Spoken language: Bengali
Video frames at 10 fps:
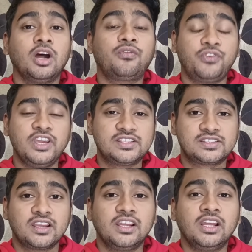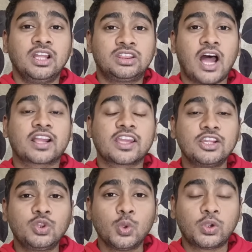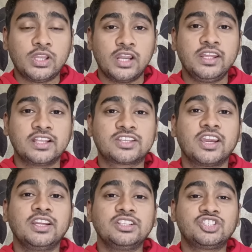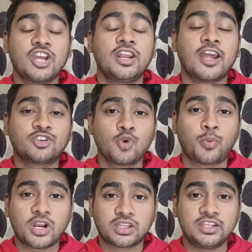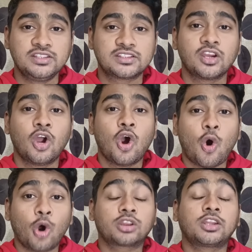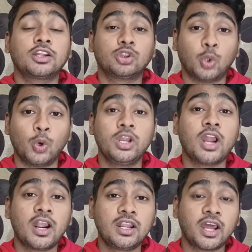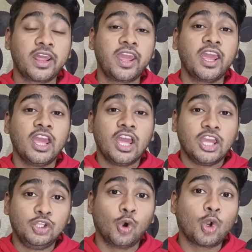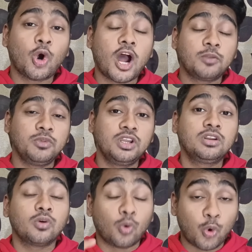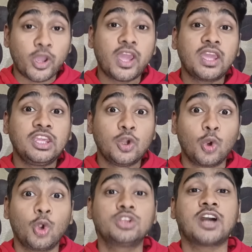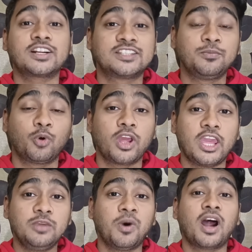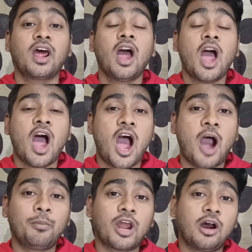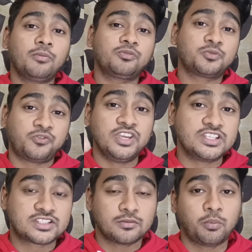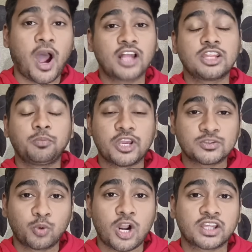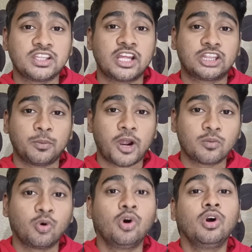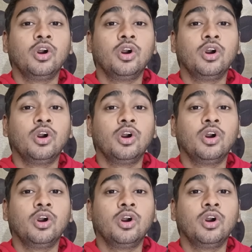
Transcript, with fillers: দফিস তাকে কিন্তু কিনে নিয়েছে চেন্নাই সুপার কিংস অর্থাৎ ধোনির আন্ডারে ইয়োলো আর্মির হয়ে ইয়োলো জার্সি পরে এইবার আমরা ফিজ বাঁহাতি পেস বোলারকে দেখতে পারবো